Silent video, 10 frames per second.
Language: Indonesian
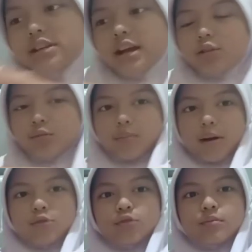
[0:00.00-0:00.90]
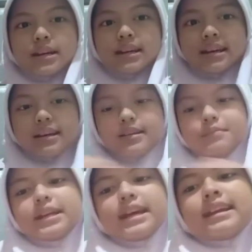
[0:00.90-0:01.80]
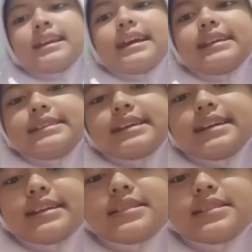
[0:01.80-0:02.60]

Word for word: jangan lupa untuk menandainya dengan